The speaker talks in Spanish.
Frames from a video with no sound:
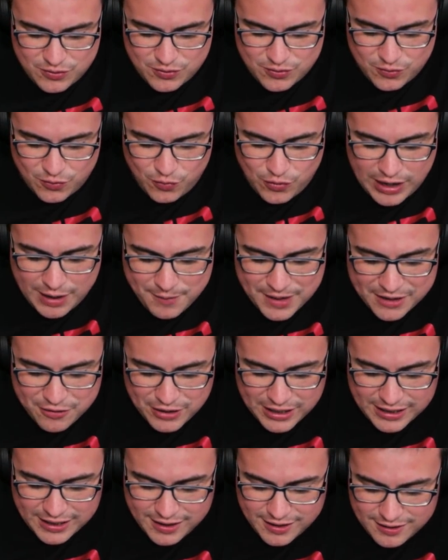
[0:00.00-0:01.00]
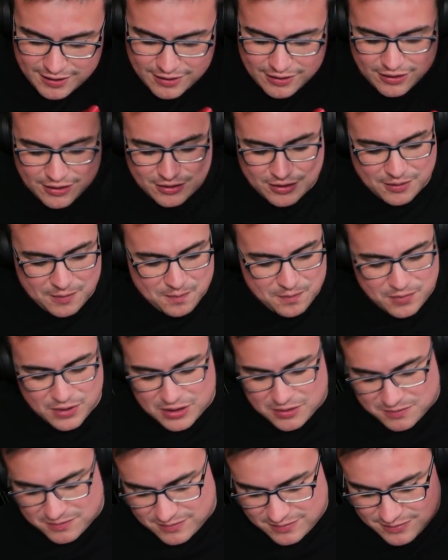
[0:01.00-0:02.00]
Una mano aquí. Eh, eh, eh,
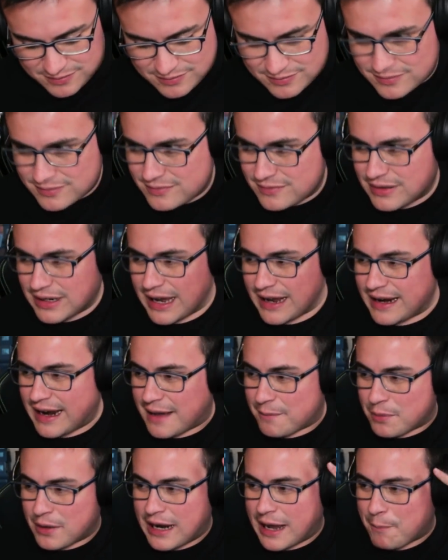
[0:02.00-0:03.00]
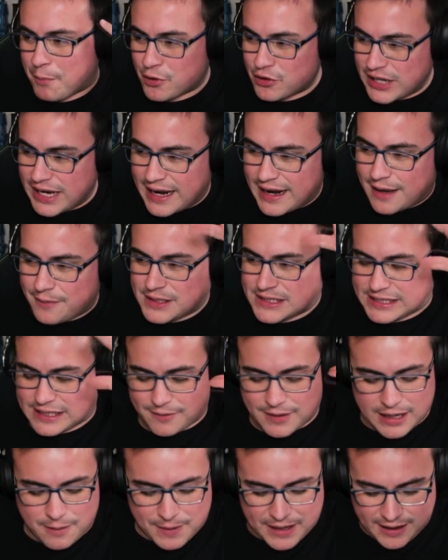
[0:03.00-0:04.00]
bueno, mm, la, pondré a la vista,
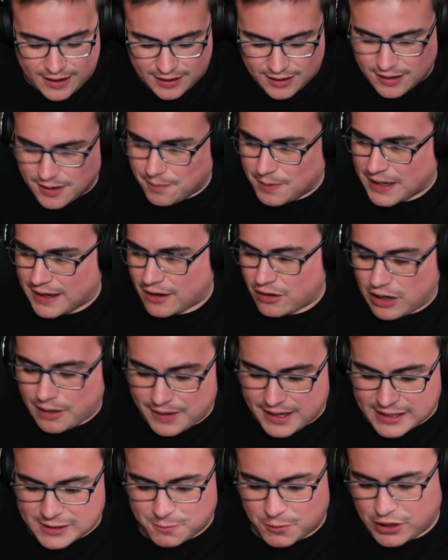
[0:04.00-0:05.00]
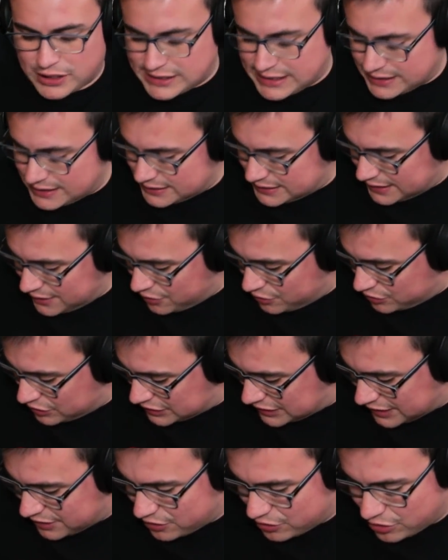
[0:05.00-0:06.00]
¿vale? Para que, para que la veáis. Porque es que si no,
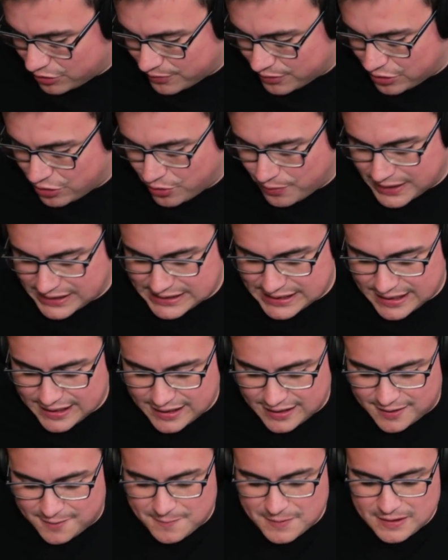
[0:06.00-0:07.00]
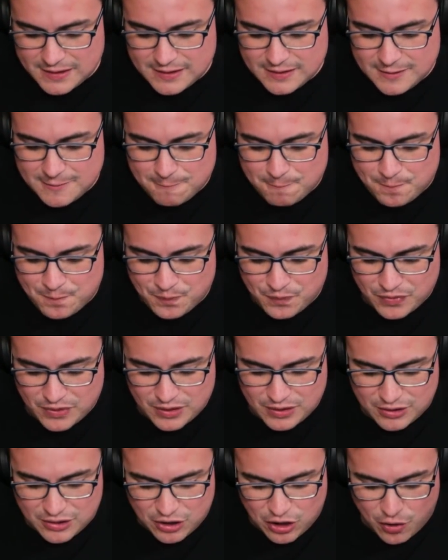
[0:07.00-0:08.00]
si no, no, vais a...
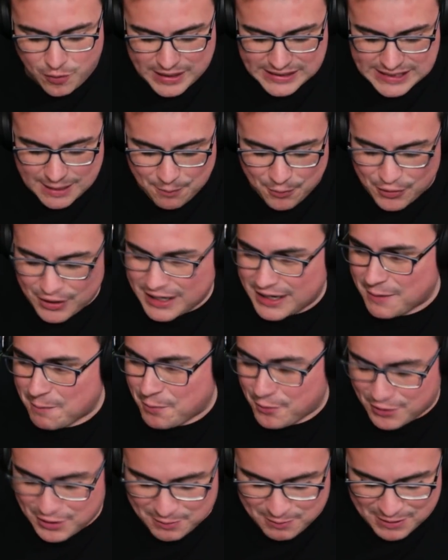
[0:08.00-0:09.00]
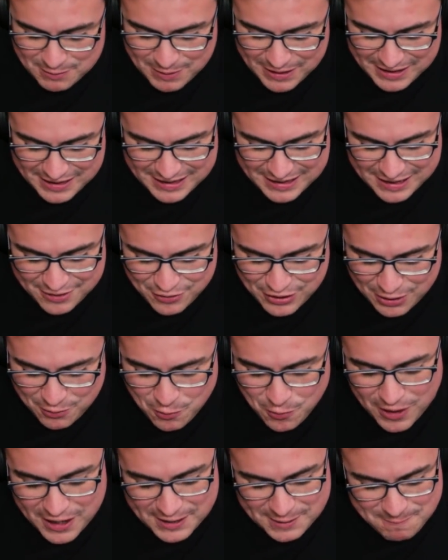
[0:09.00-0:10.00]
No vais a poder, poder ver. Vale, le doy a
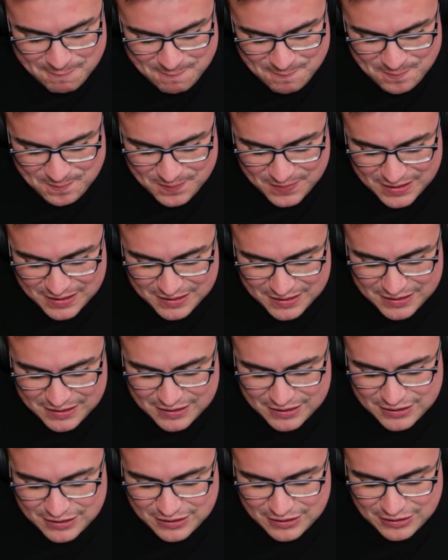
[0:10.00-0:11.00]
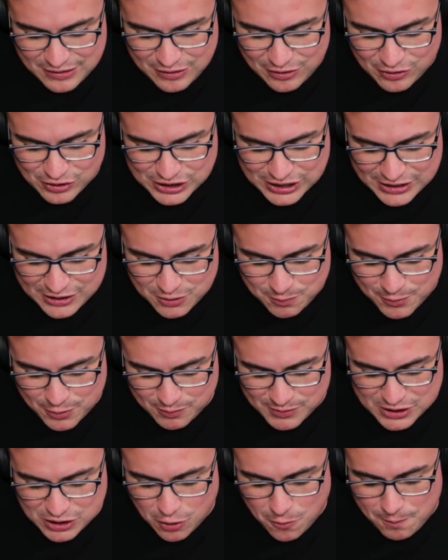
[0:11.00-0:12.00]
jugar, ¿eh? Lo siento por
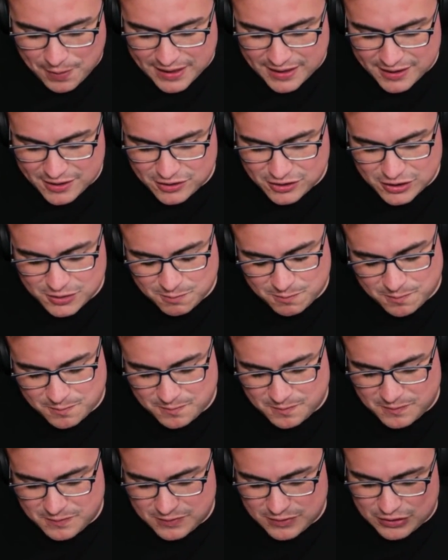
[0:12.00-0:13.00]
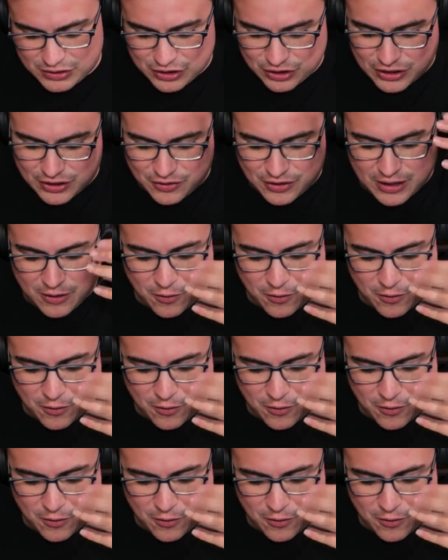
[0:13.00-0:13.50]
mis compañeros. Yo le doy a